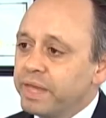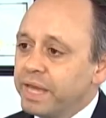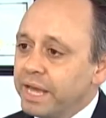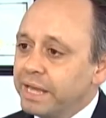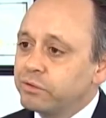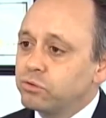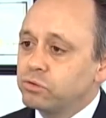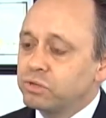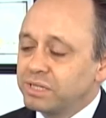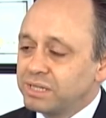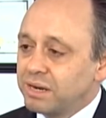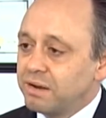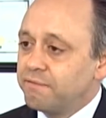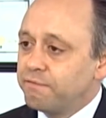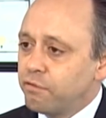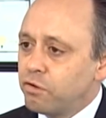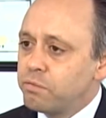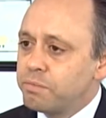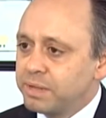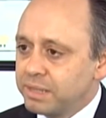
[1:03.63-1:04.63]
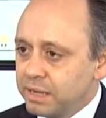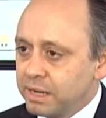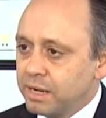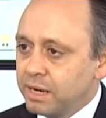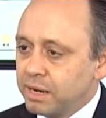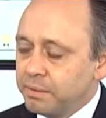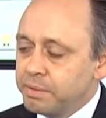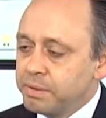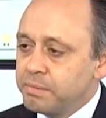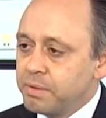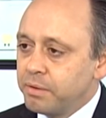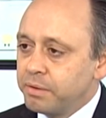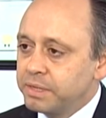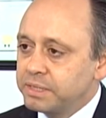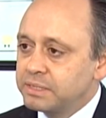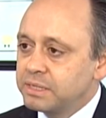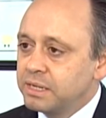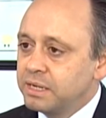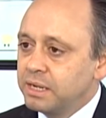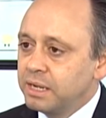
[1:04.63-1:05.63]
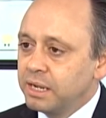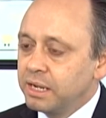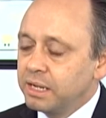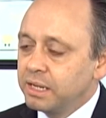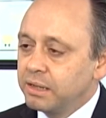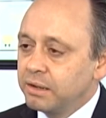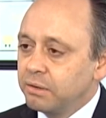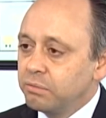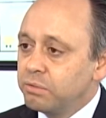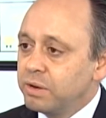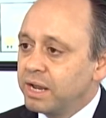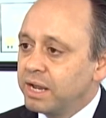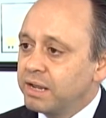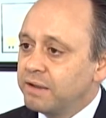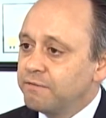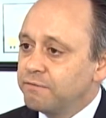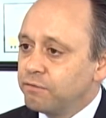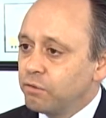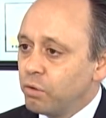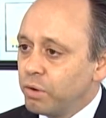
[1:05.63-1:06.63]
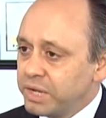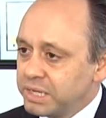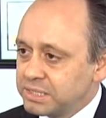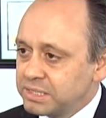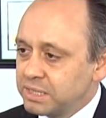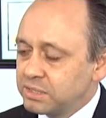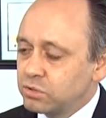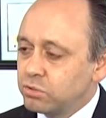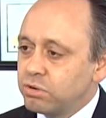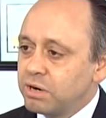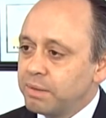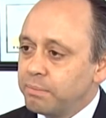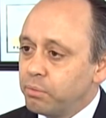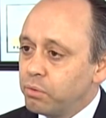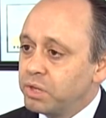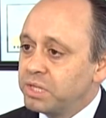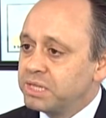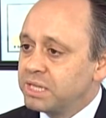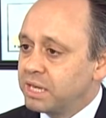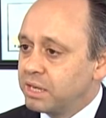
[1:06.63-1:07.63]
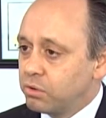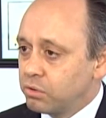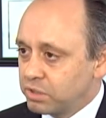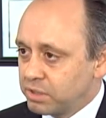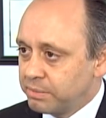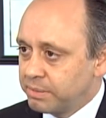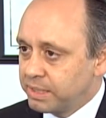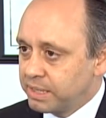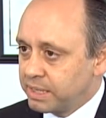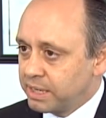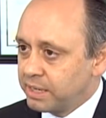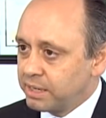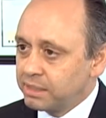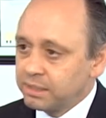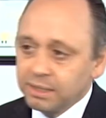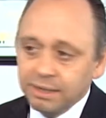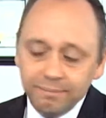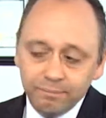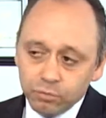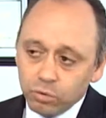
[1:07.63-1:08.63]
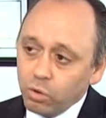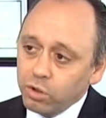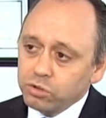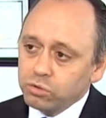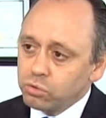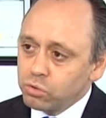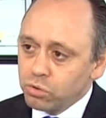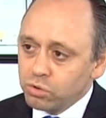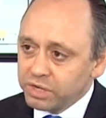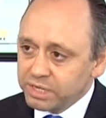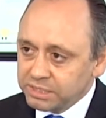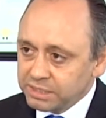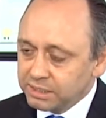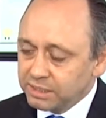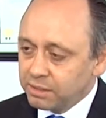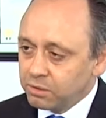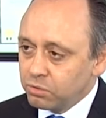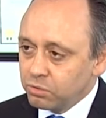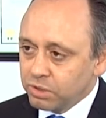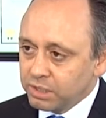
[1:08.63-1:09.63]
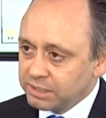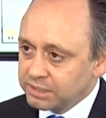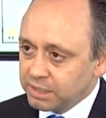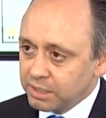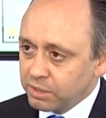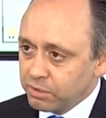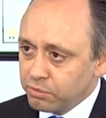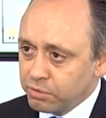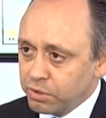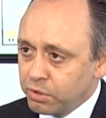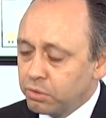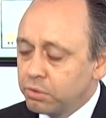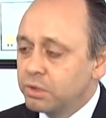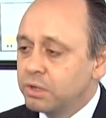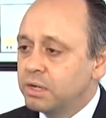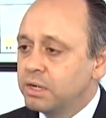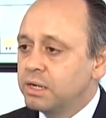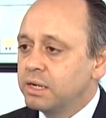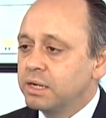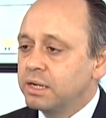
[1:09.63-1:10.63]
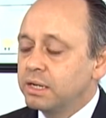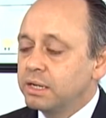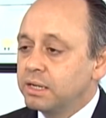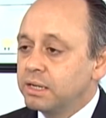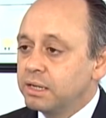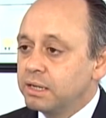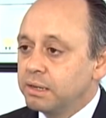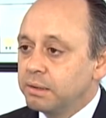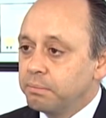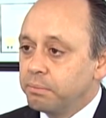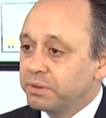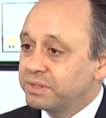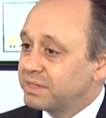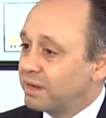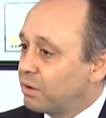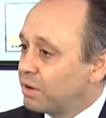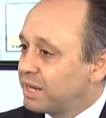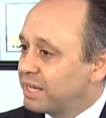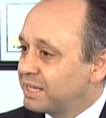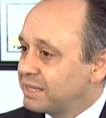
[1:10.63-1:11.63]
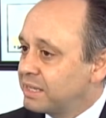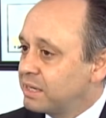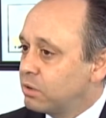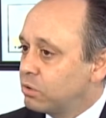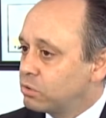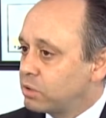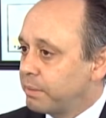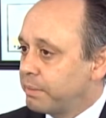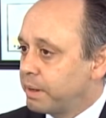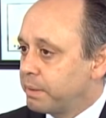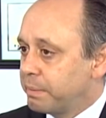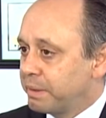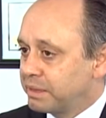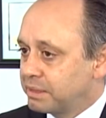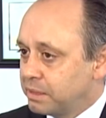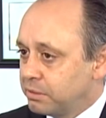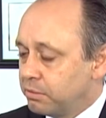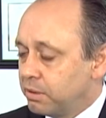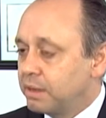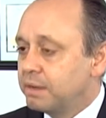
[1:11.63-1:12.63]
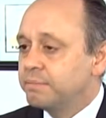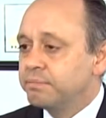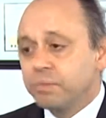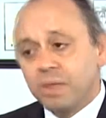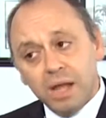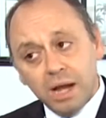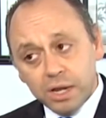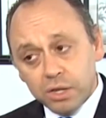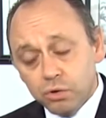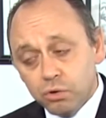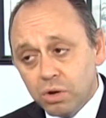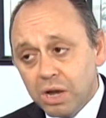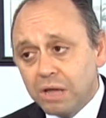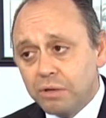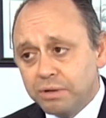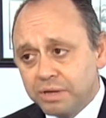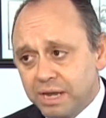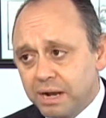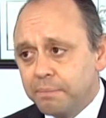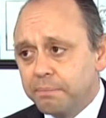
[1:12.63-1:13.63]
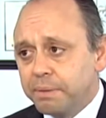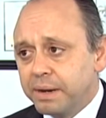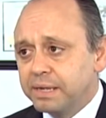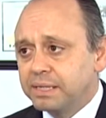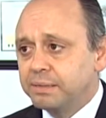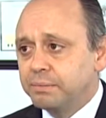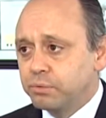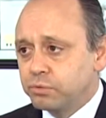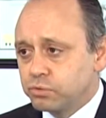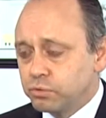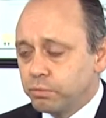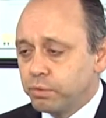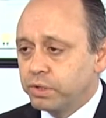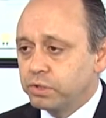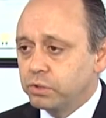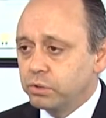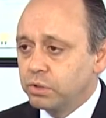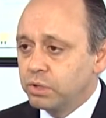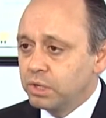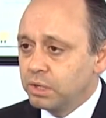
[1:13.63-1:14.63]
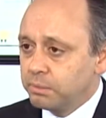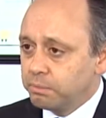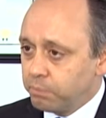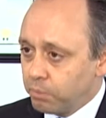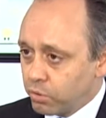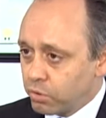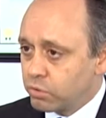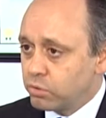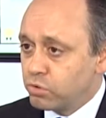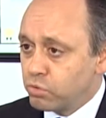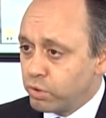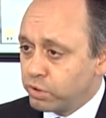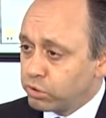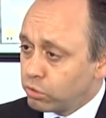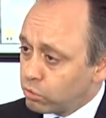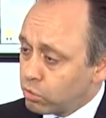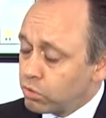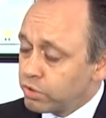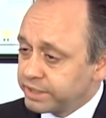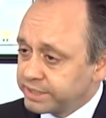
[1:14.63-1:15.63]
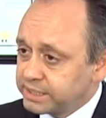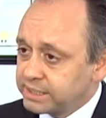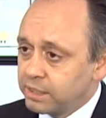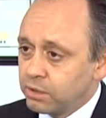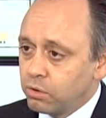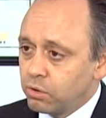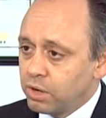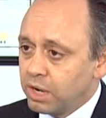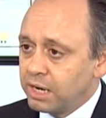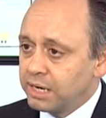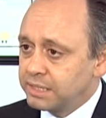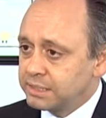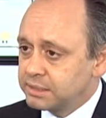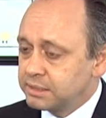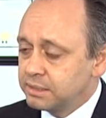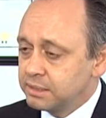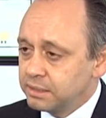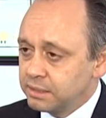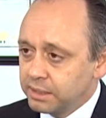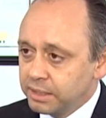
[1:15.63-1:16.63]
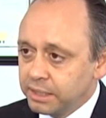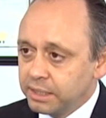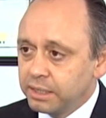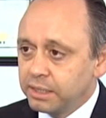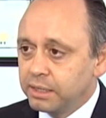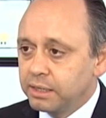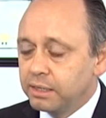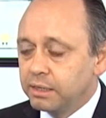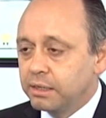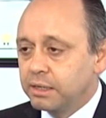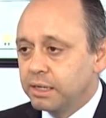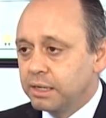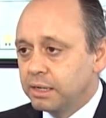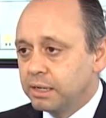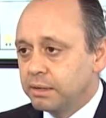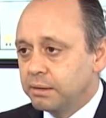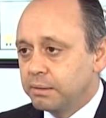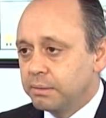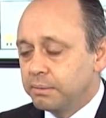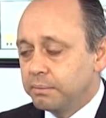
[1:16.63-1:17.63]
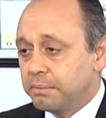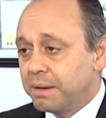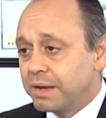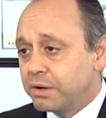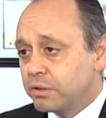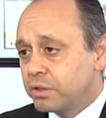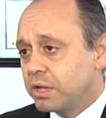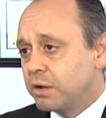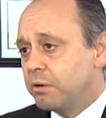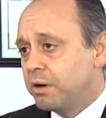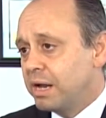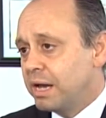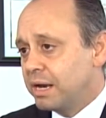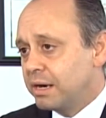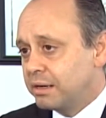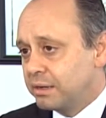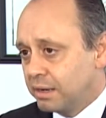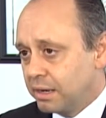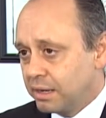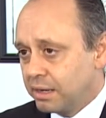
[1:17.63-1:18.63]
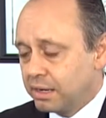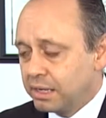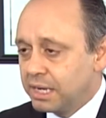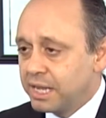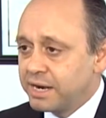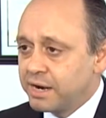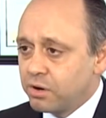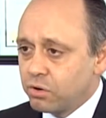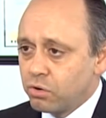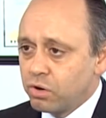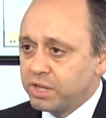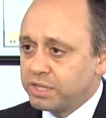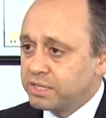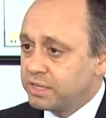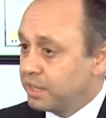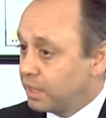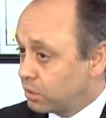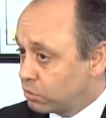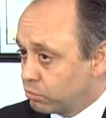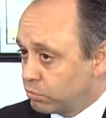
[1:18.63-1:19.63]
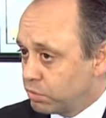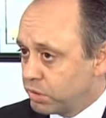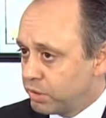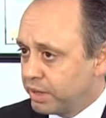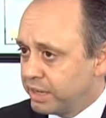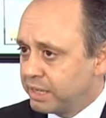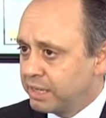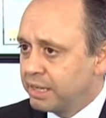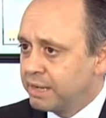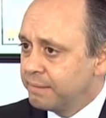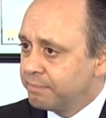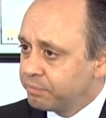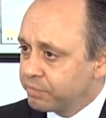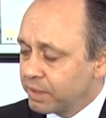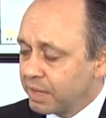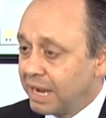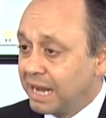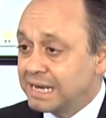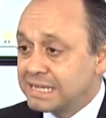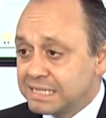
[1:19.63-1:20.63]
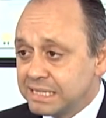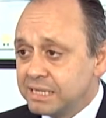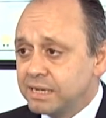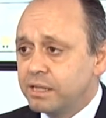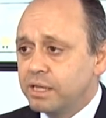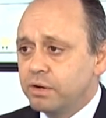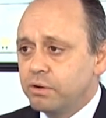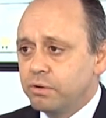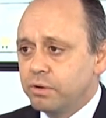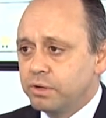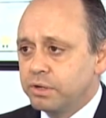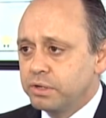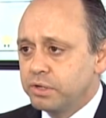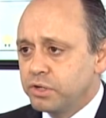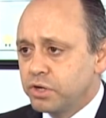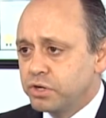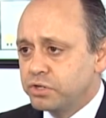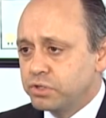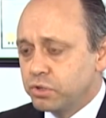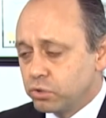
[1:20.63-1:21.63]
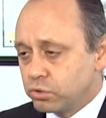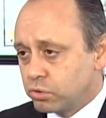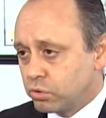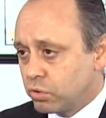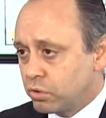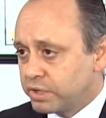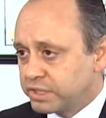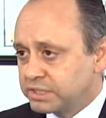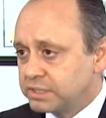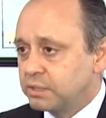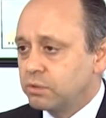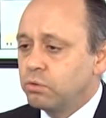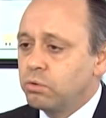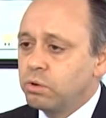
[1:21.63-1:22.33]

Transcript: eso se transforma a la misma vez en una influencia sobre la política norteamericana. Todos esos congresistas con que él se reunió, eh, pues ahora ya tienen otra perspectiva. Ayudado en gran parte, por supuesto, por nuestros congresistas locales, eh, eh, Mario Díaz Valar, Eliana Rosletinen, que estuvieron ahí. ...Al Cires de Nueva New Jersey, otro congresista